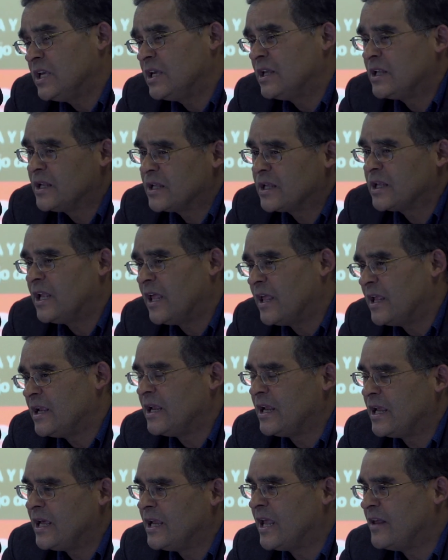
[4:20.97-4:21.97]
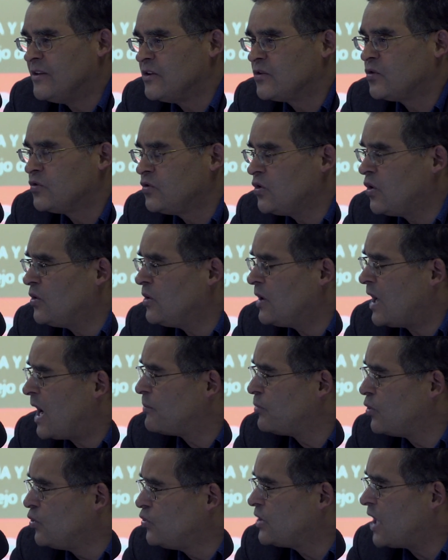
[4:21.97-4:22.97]
y eh, la, discusión
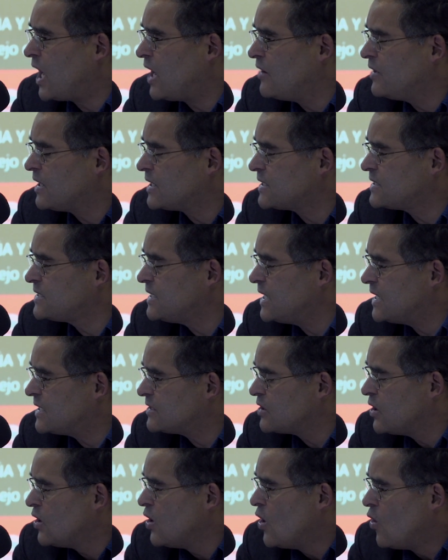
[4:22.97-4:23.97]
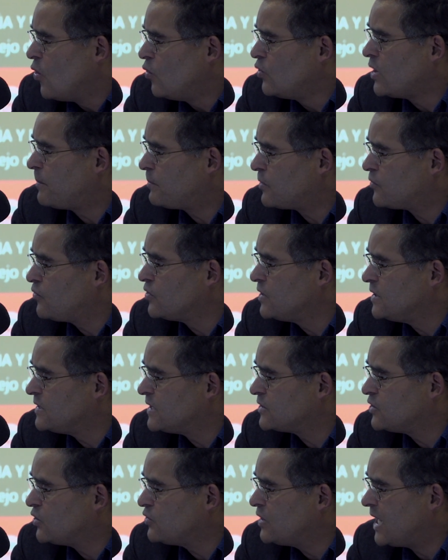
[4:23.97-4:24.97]
apunta a ver si es una
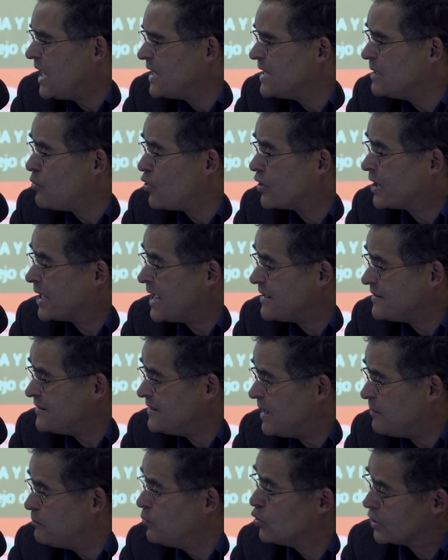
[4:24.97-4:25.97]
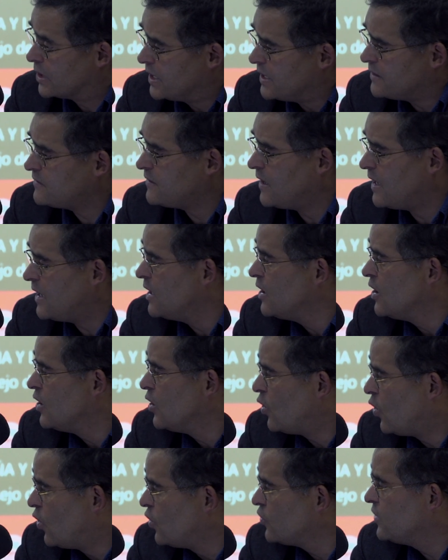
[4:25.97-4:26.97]
profundización de la democracia burguesa
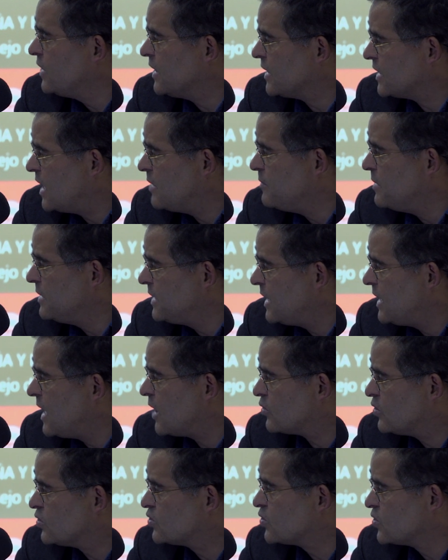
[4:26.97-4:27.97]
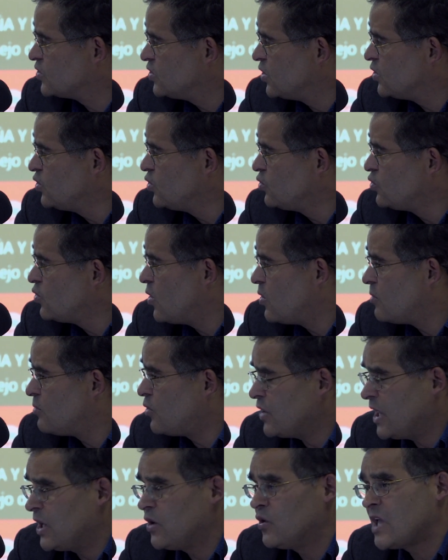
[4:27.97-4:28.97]
o si realmente es la construcción de un nuevo
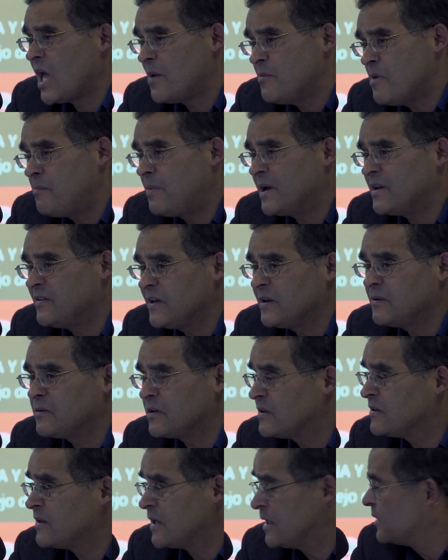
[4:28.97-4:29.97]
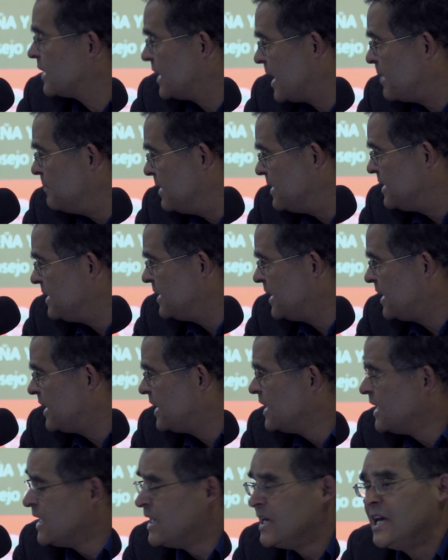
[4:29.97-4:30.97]
modelo. Y ahí me parece en, gran
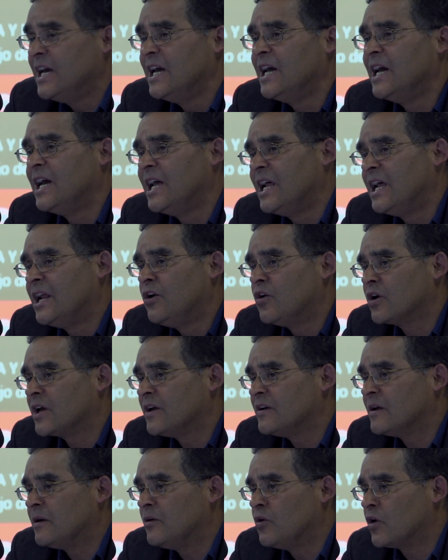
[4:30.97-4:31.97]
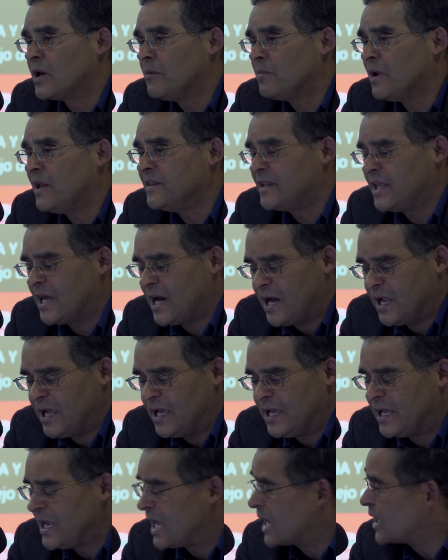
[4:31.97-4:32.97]
medida eh, lo, que, lo que plantea
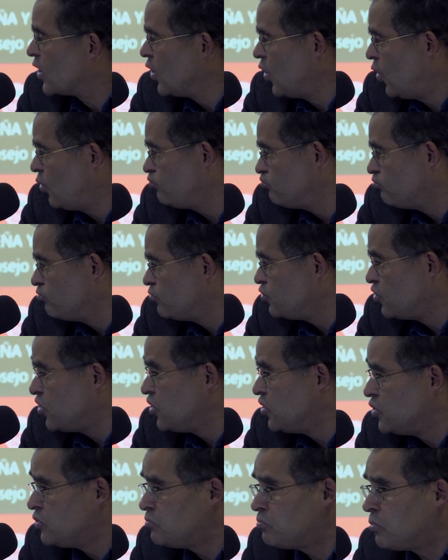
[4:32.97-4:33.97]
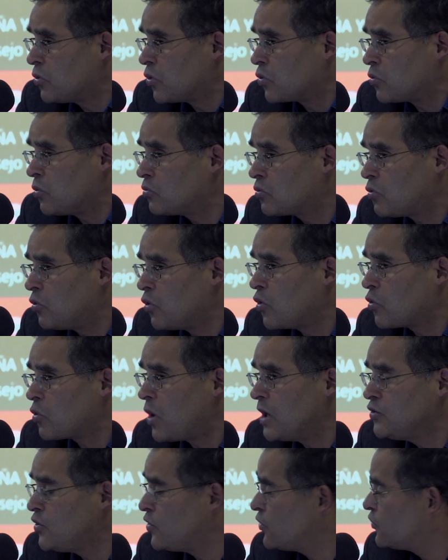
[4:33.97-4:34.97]
la CLO, y con lo
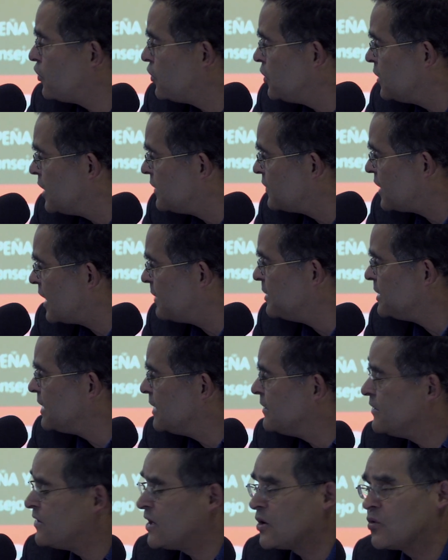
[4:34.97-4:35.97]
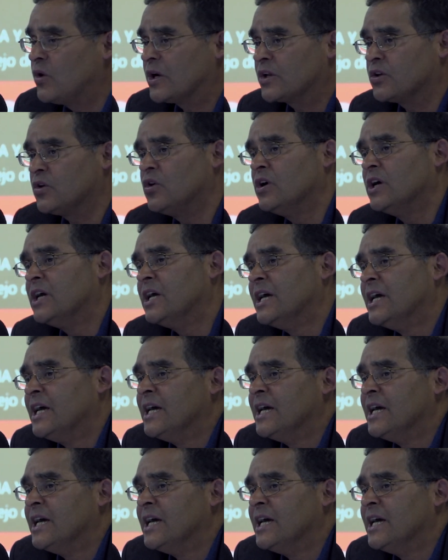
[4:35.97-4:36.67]
cual yo no estoy necesariamente en desacuerdo,